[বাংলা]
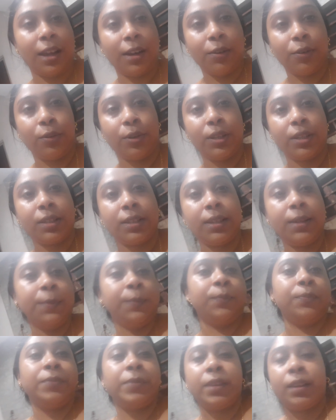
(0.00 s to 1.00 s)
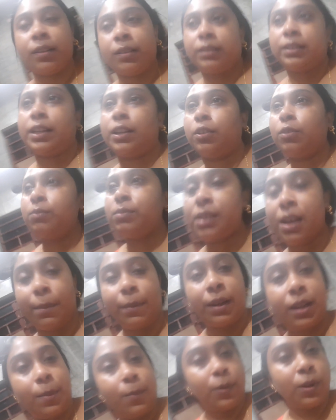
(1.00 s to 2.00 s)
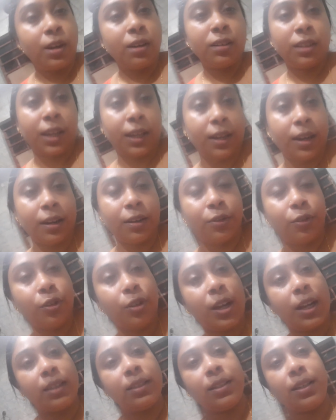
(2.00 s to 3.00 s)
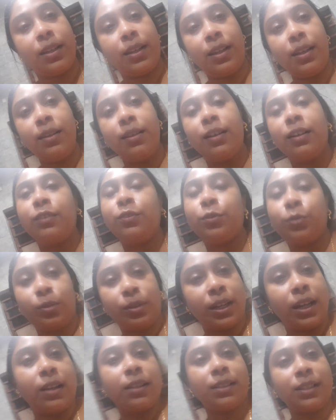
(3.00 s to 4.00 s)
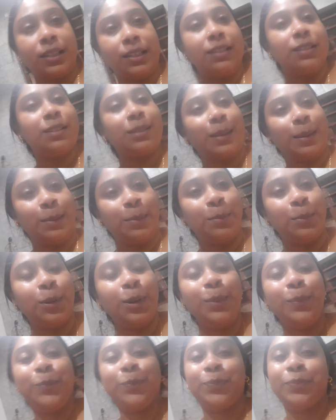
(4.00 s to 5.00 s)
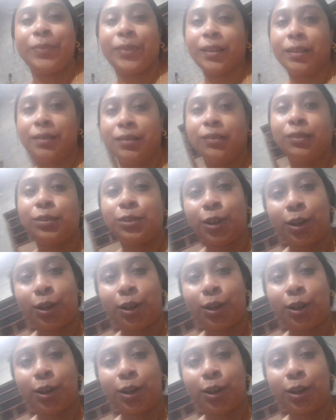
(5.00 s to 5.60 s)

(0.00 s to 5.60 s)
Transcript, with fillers: শেয়ার করেছি সেরকম জামা কাপড়ের কেনার কোনো আসে নেই আর টুকটাক জিনিস কিনবো তো